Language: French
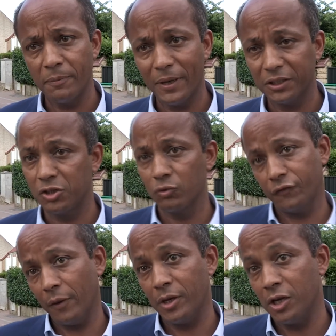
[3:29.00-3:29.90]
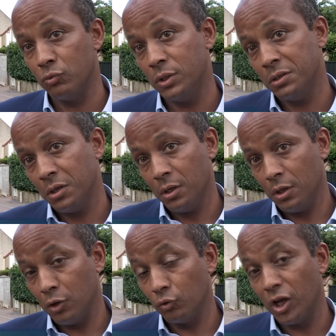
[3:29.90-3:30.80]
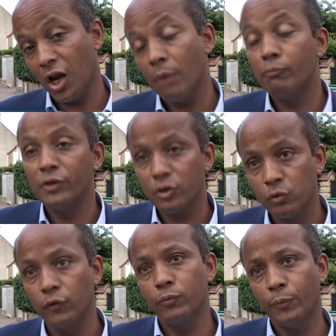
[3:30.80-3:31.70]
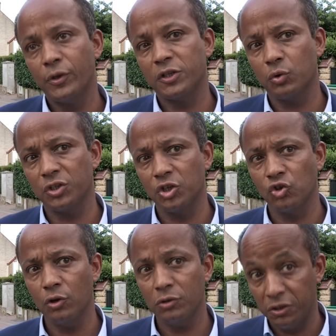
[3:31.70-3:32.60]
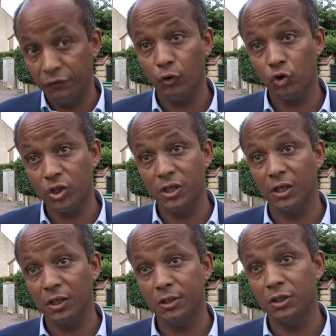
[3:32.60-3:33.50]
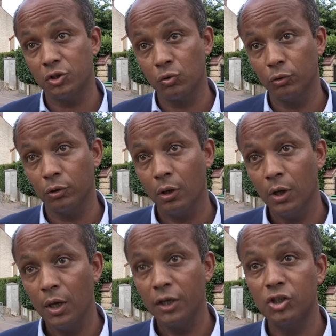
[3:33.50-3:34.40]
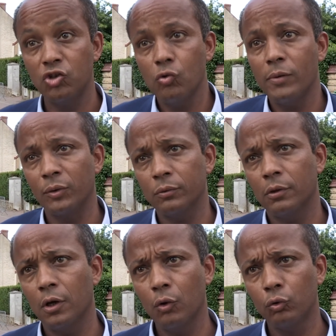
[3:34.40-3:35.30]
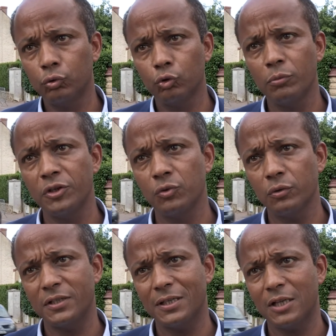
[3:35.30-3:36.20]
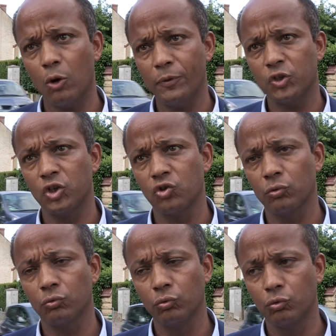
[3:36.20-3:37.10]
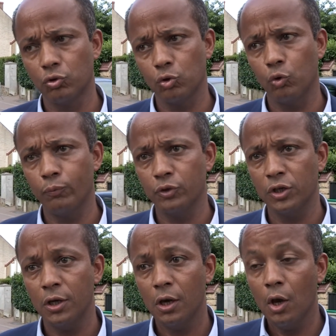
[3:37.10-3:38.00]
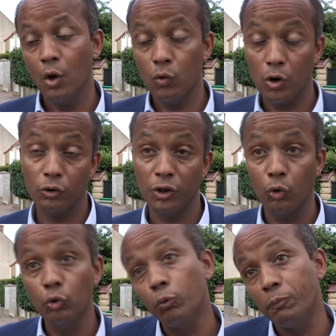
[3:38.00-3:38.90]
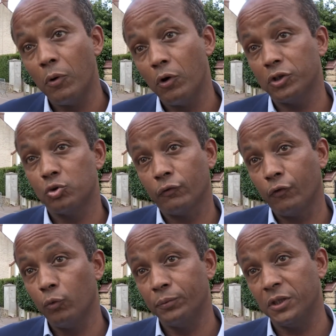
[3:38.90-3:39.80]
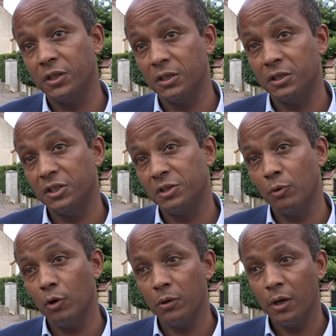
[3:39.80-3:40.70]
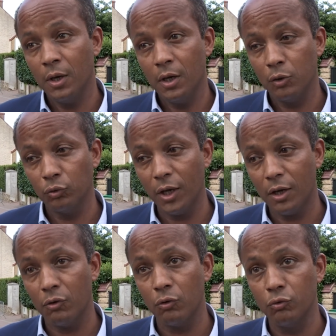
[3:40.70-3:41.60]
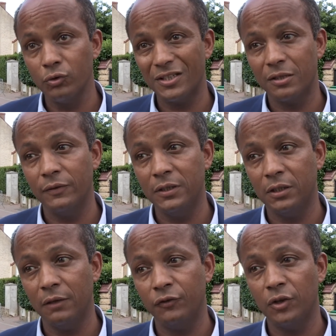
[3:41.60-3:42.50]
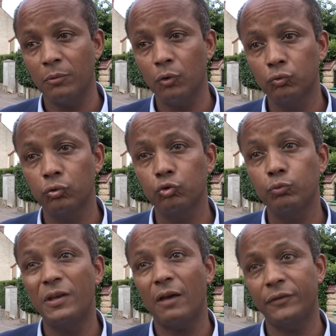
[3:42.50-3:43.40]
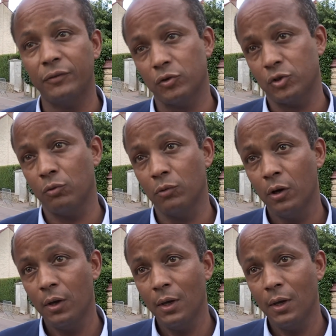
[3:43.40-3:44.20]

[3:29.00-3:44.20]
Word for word: parcs qui sont fermés la nuit et on a là bien souvent une population assez jeune qui franchit les grilles, qui saute et qui joue au ballon autour de maisons et ça ça empêche les gens de, se reposer ou alors des regroupements qui se font au pied des, immeubles et on a euh, une incivilité finalement autour du bien vivre ensemble.